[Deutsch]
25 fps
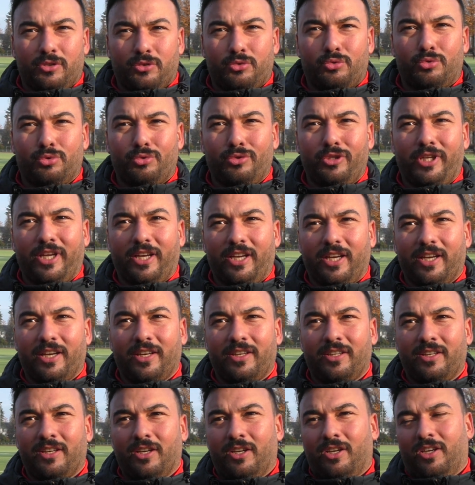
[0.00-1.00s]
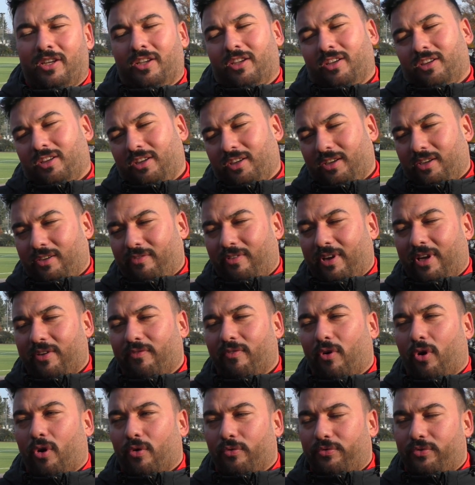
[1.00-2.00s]
zulegen, äh,
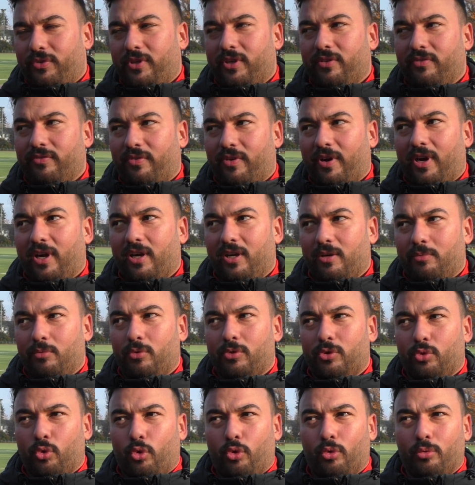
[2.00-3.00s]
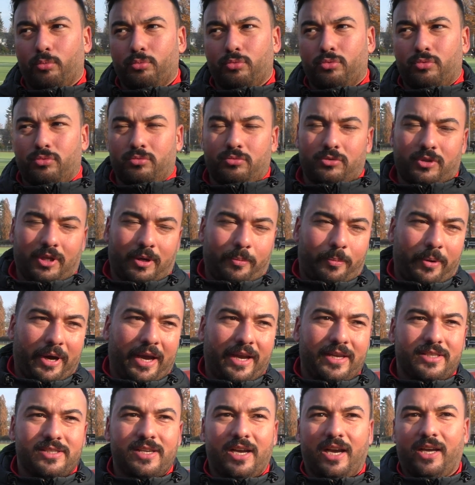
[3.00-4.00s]
werden wir auf jeden Fall mit oben
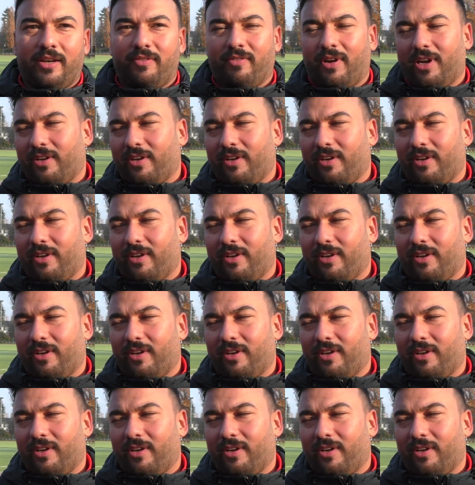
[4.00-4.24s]
dabei sein,